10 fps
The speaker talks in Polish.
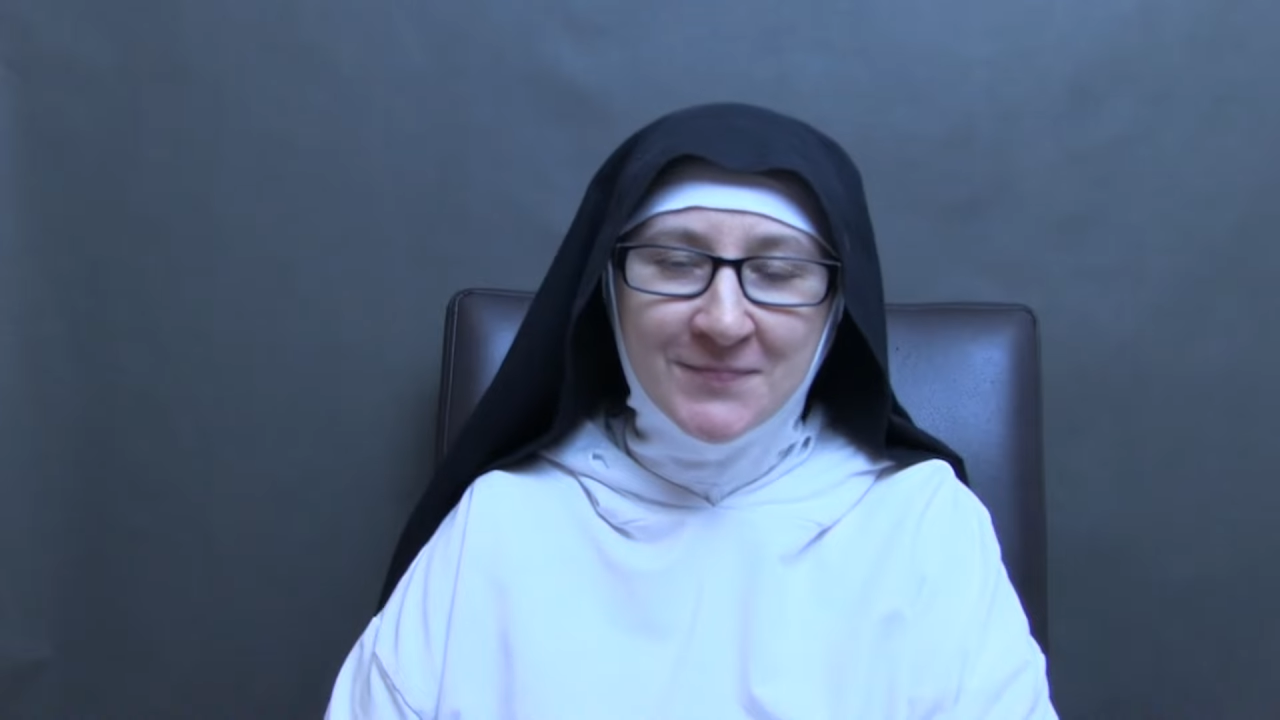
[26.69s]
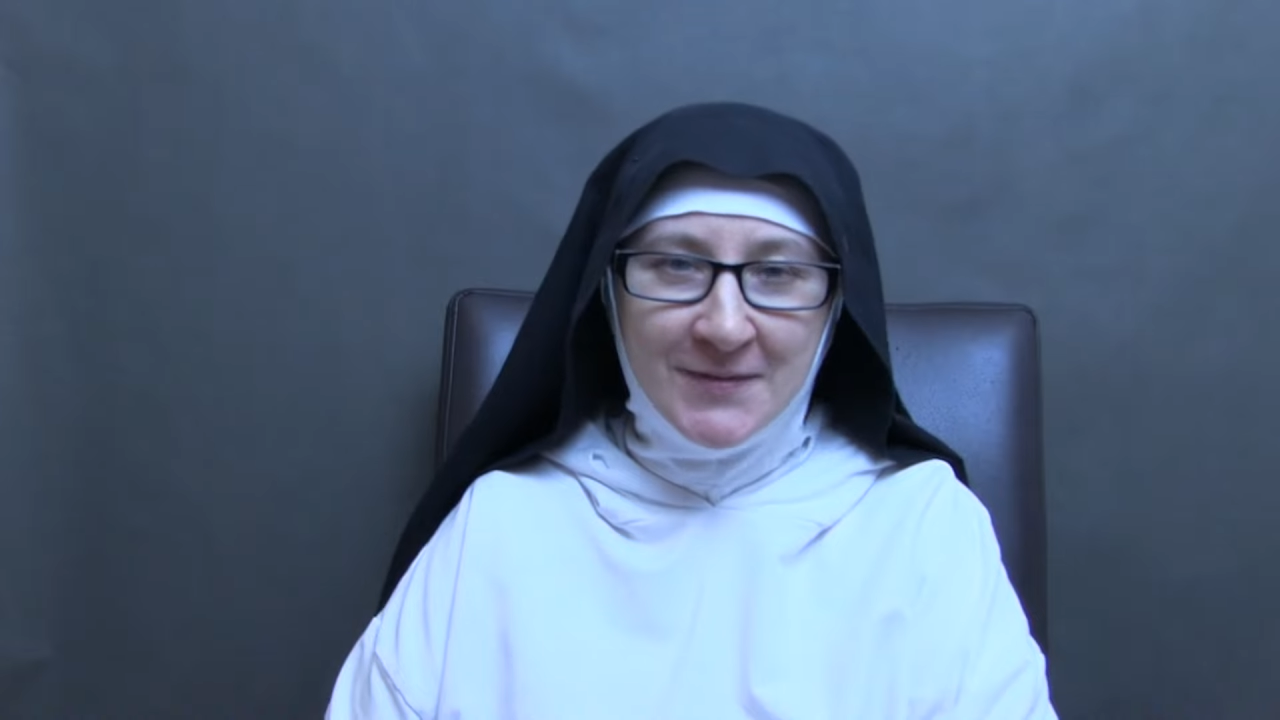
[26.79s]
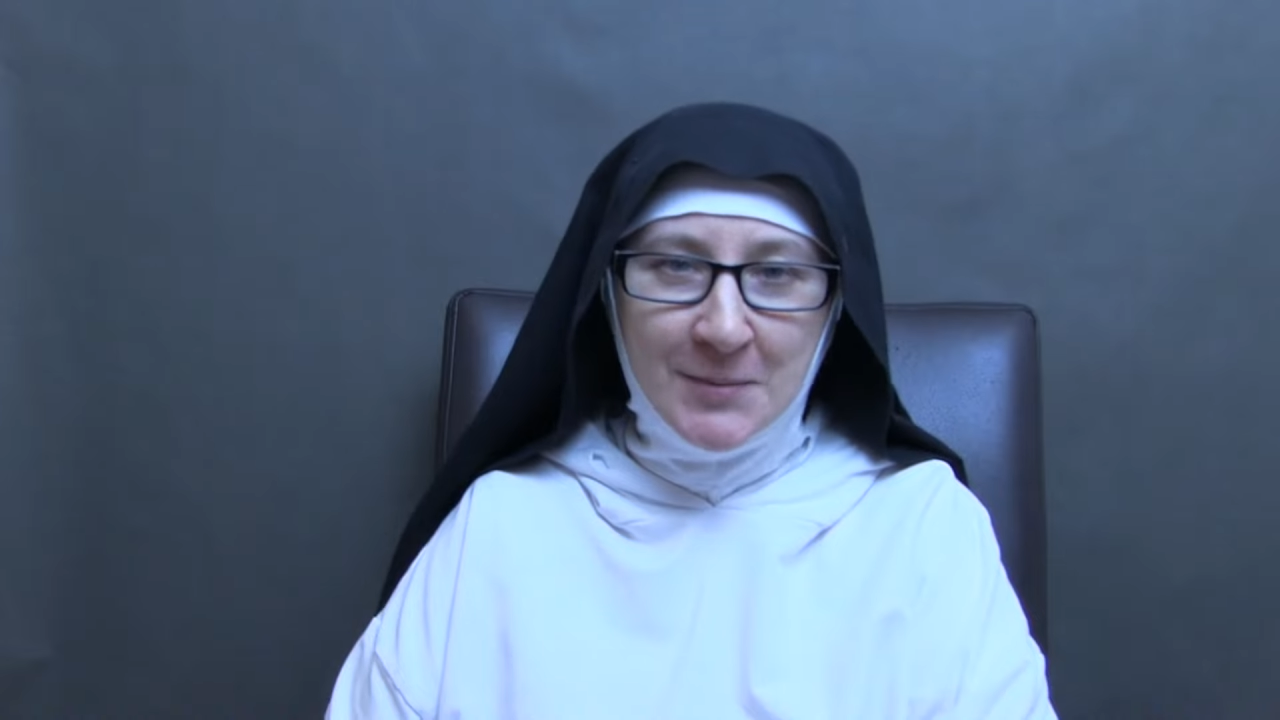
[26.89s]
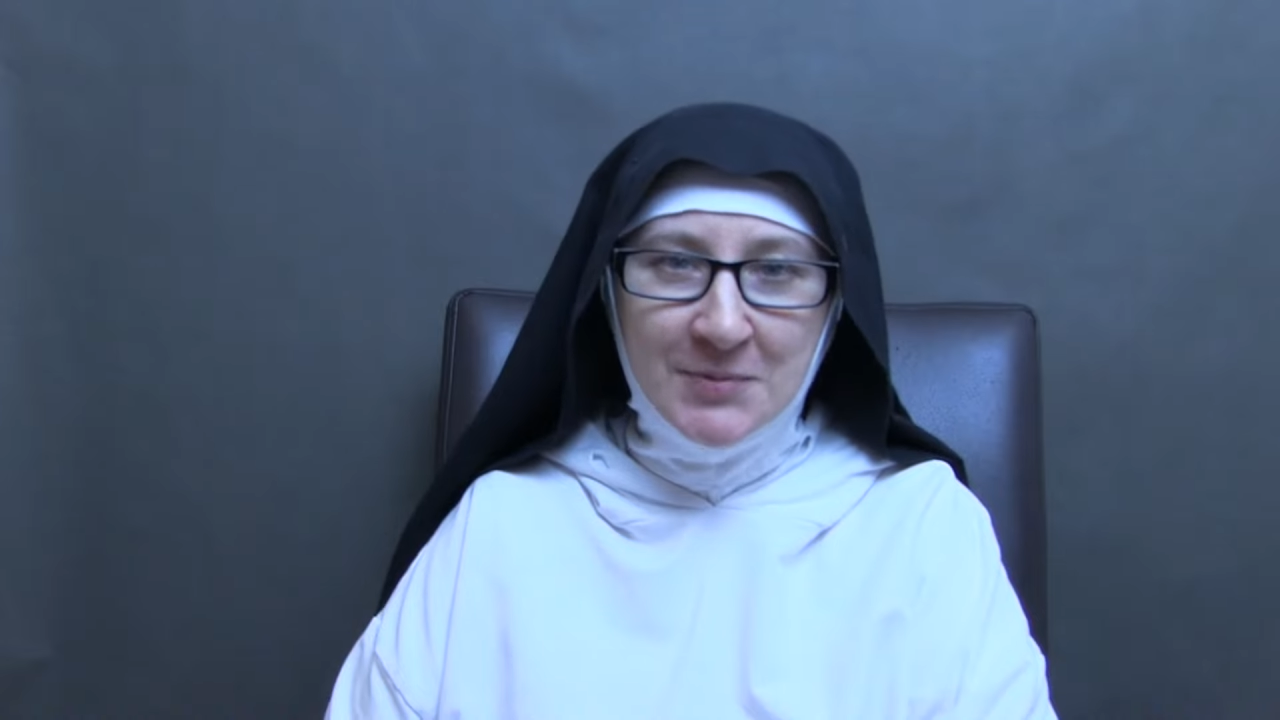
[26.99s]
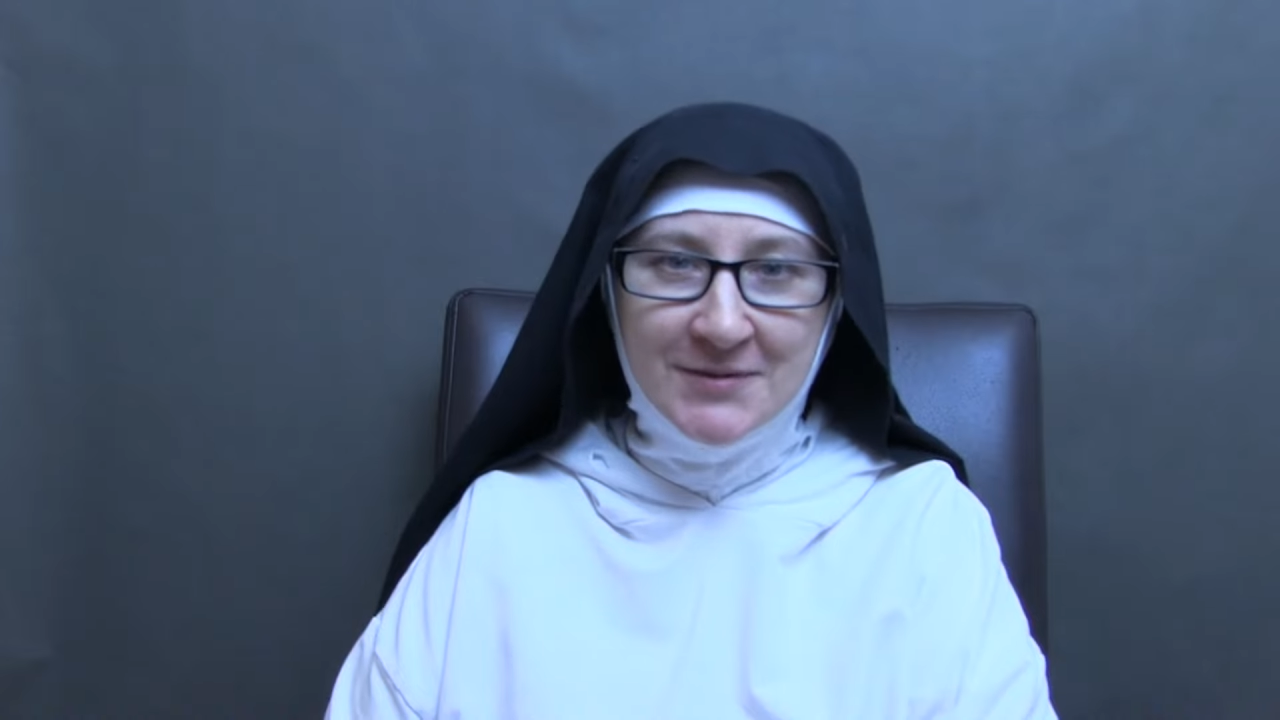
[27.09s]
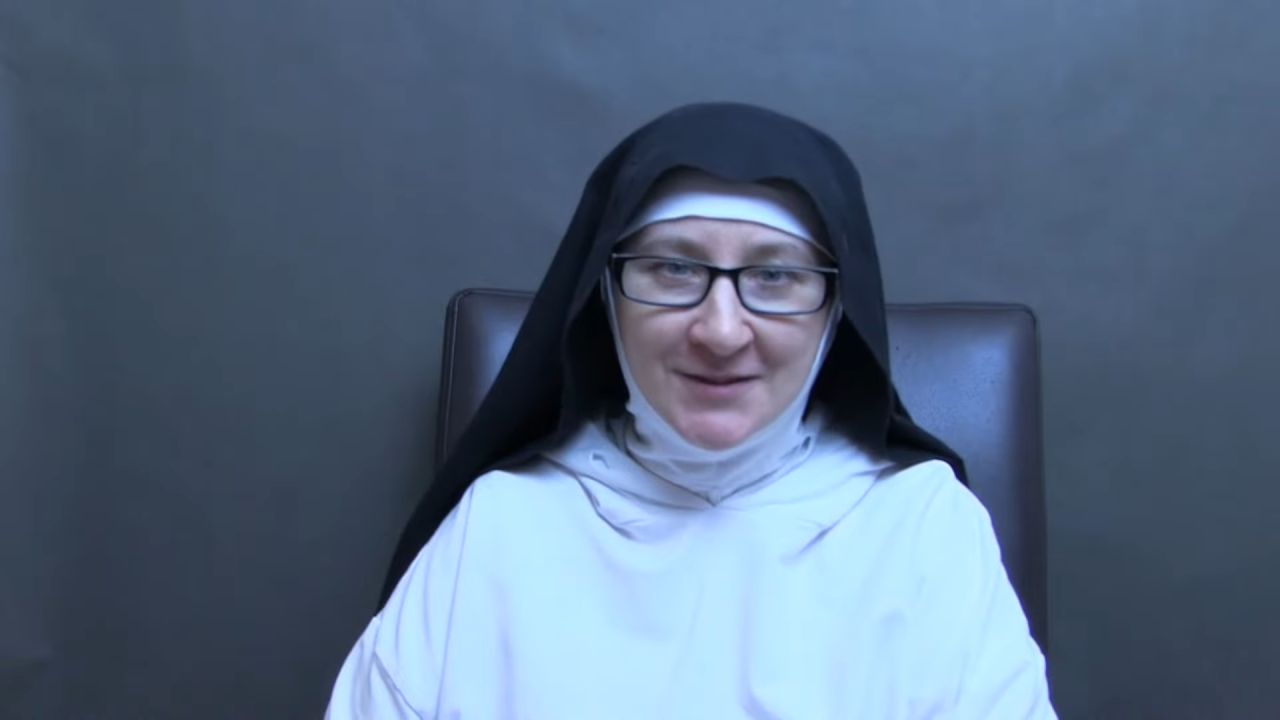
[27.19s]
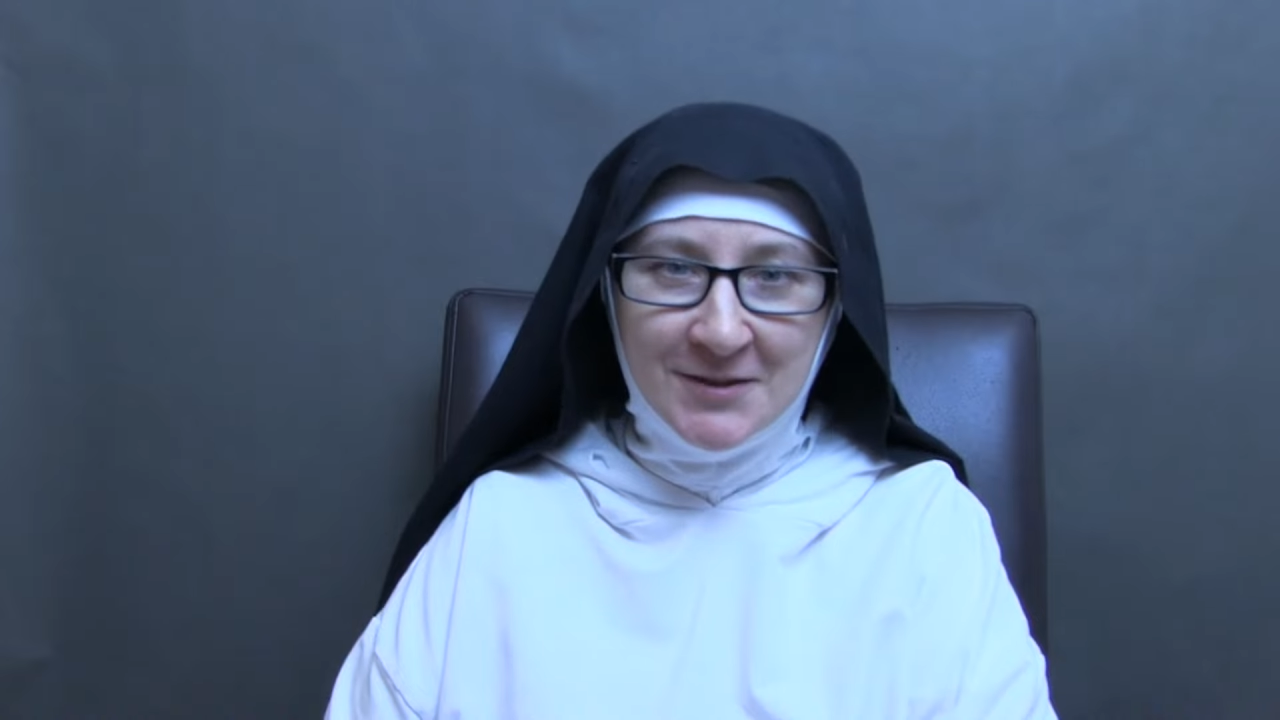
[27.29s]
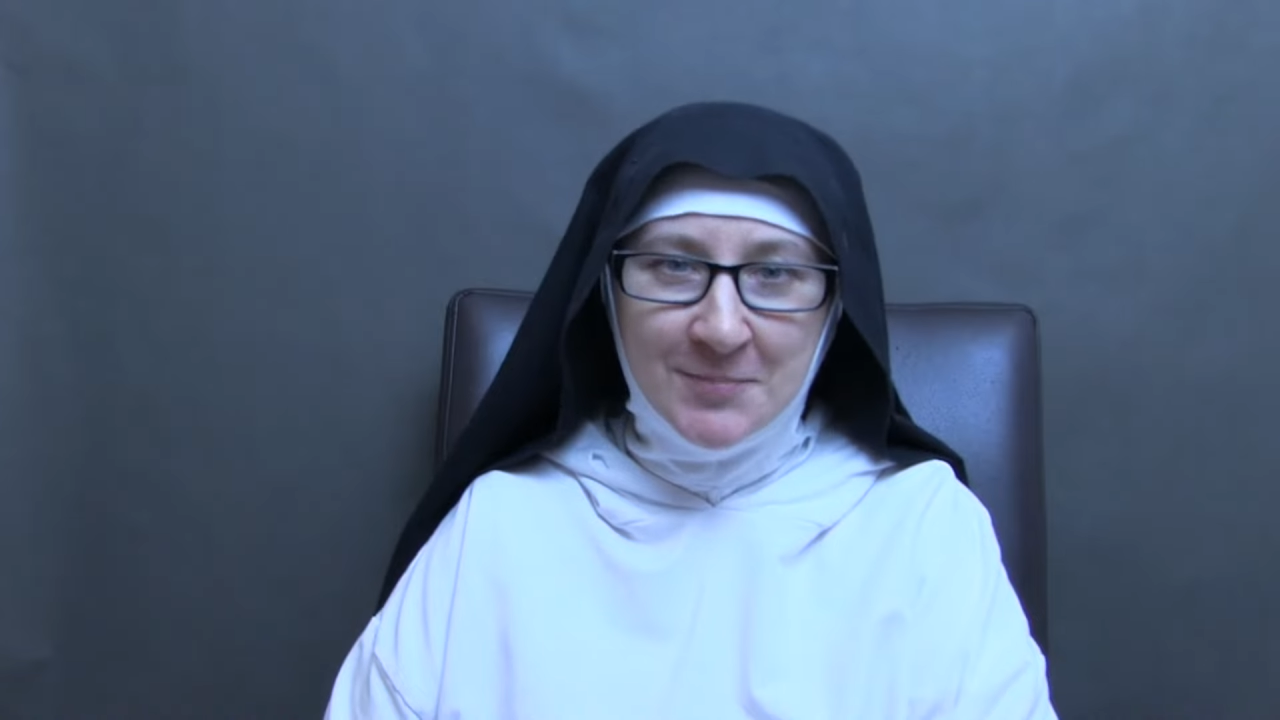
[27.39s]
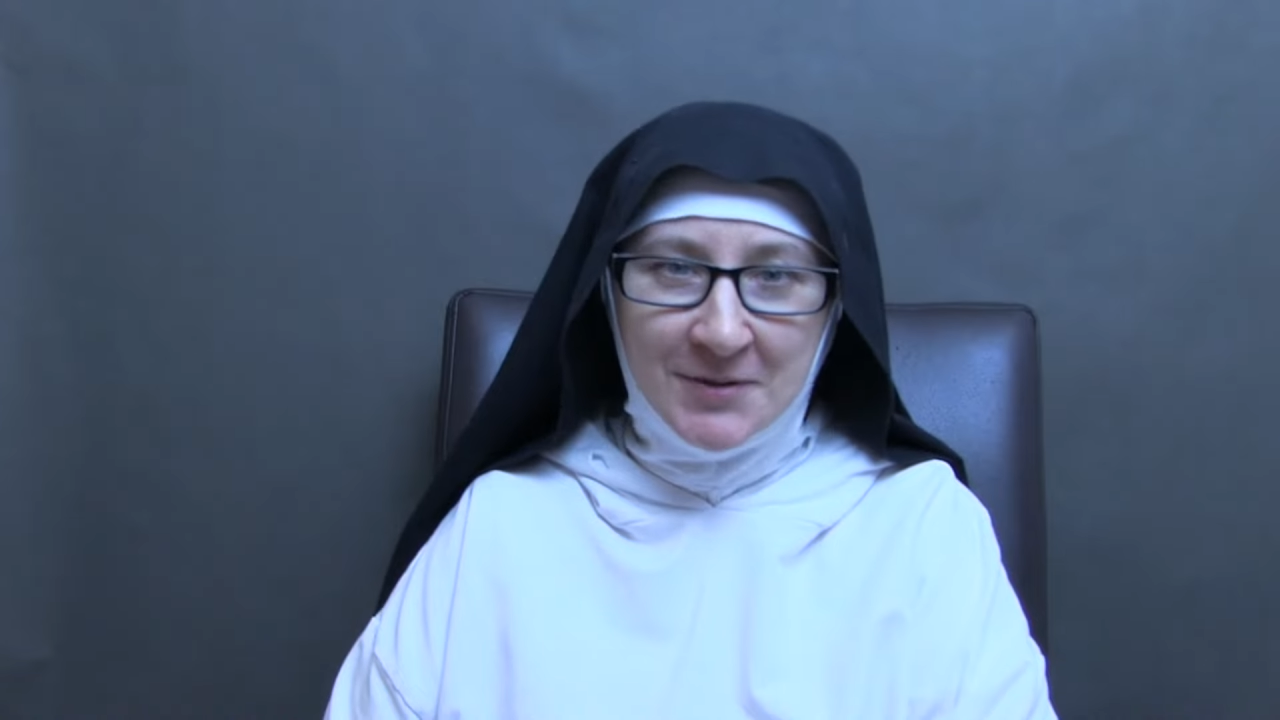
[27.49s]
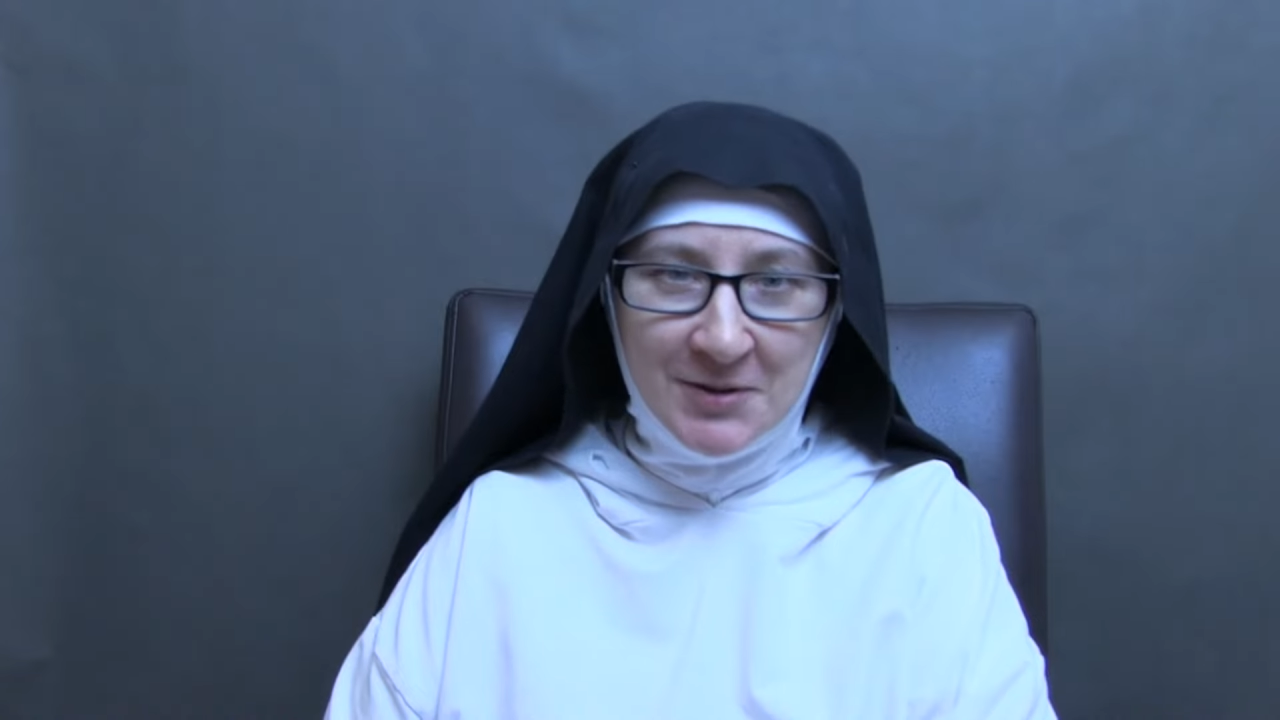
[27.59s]
na
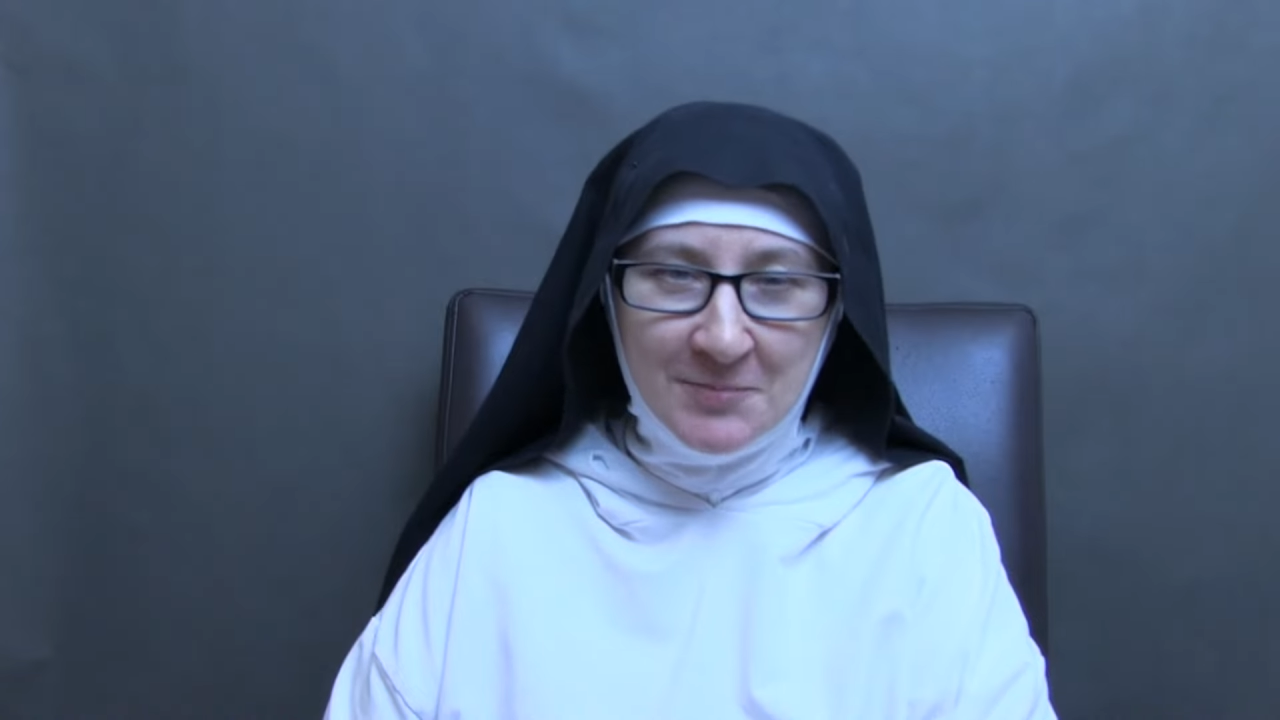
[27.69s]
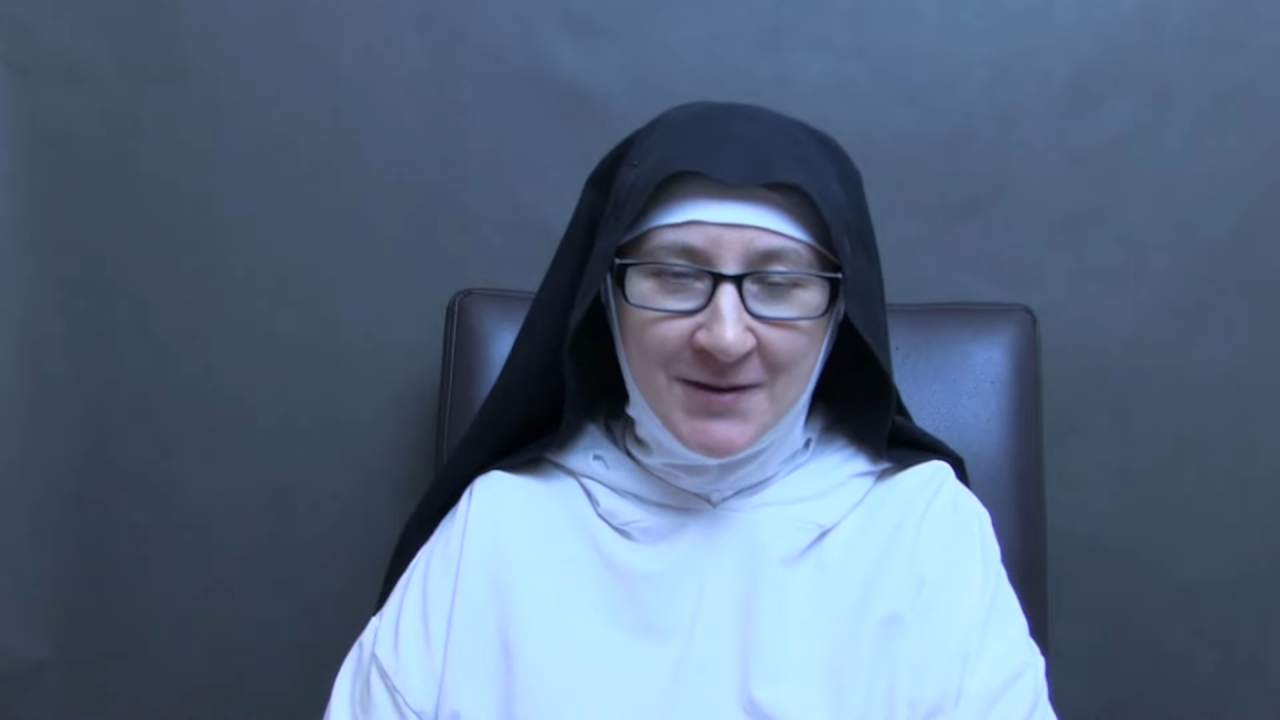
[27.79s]
pytanie pani